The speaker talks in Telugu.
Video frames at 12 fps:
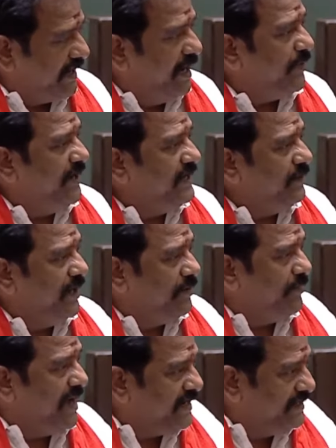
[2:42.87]
రేపటికి
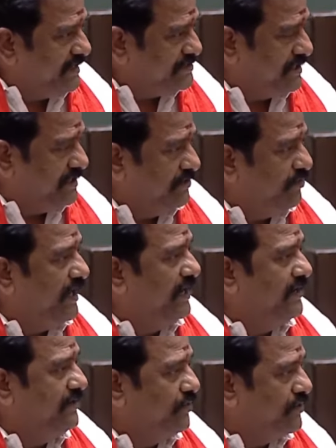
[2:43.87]
మనం మార్గదర్శకంగా
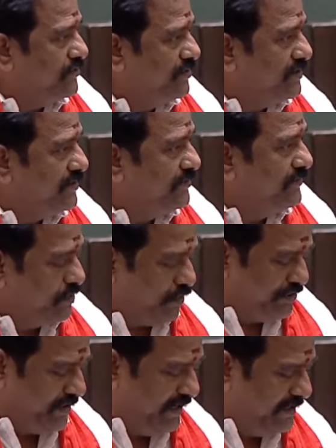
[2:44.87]
ఉండాలని కోరుకుంటున్నాం
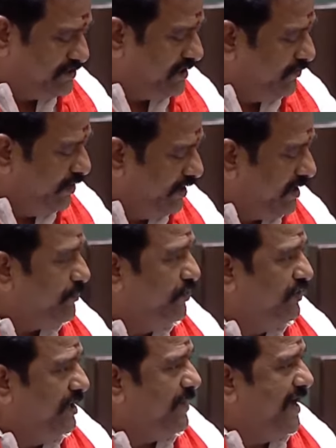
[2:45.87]
కొత్తగా వచ్చిన పోయి రేపు
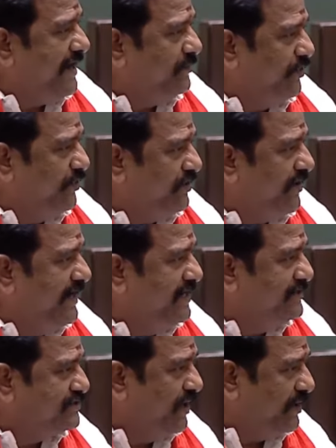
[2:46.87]
పొద్దున మారకపోతావా
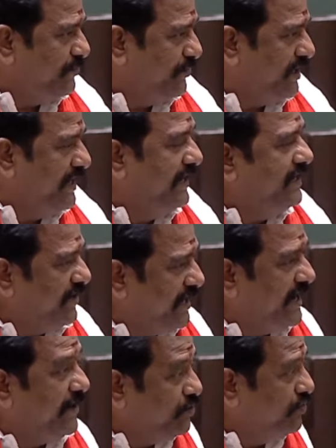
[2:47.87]
నేను చూడకపోతానా అని
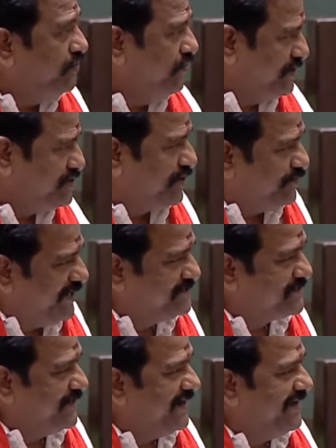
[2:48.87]
ఎవరన్నా అనుకుంటుండొచ్చు
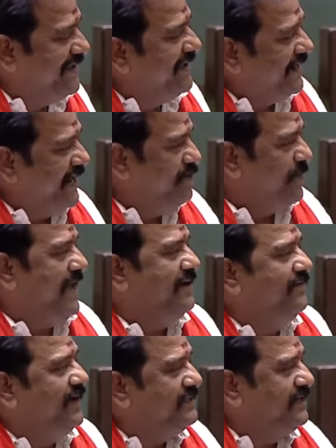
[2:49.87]
మనసులో నేను
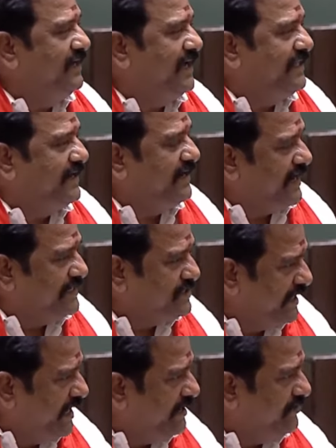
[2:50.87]
మారే వ్యక్తిని కాదన్నా
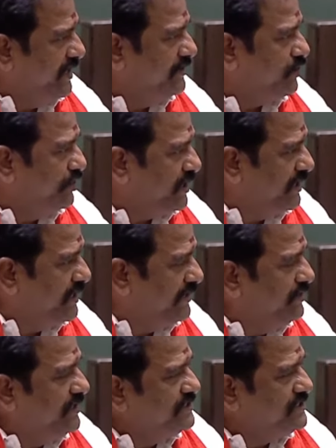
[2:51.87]
రాజకీయాలకు నేను కొత్త
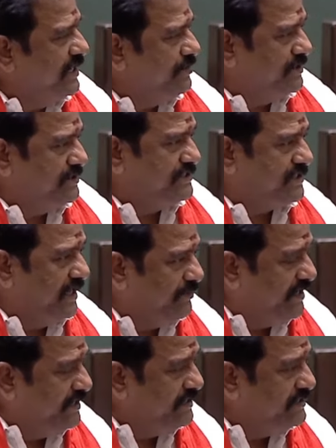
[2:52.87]
కాదు నేను జిల్లా పరిషత్
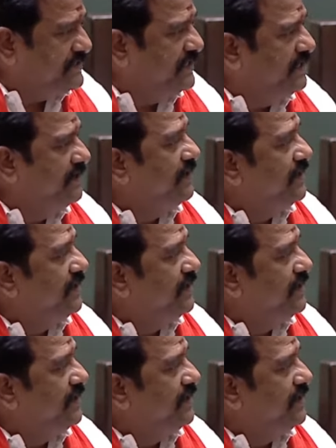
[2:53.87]
చైర్మన్గా చేసిన